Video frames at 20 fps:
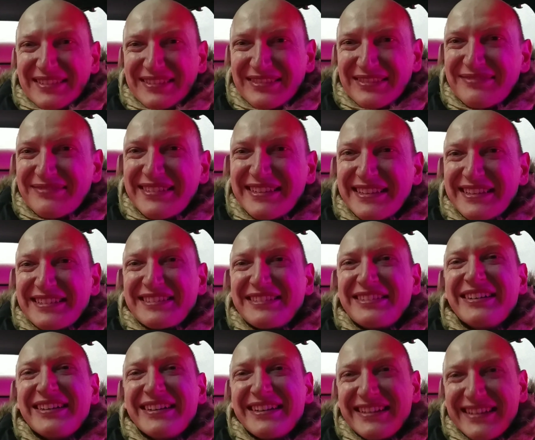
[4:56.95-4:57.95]
думали, что
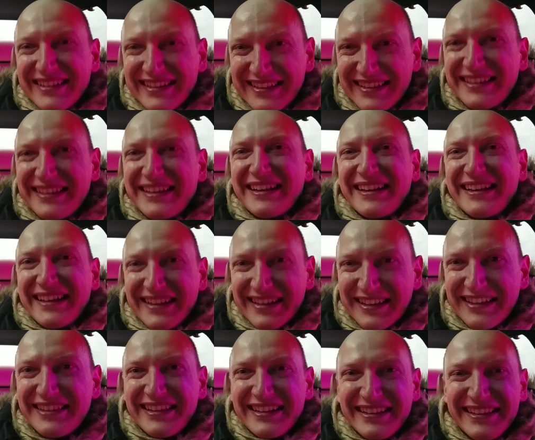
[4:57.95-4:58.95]
я
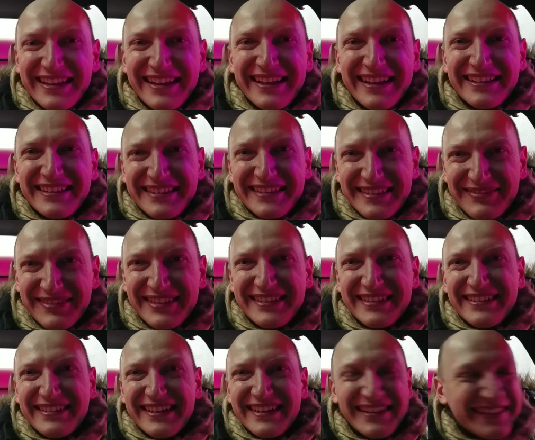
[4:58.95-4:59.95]
итальянец,
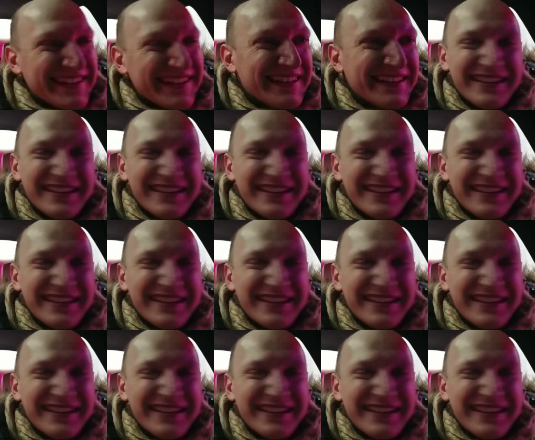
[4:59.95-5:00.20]
представляете?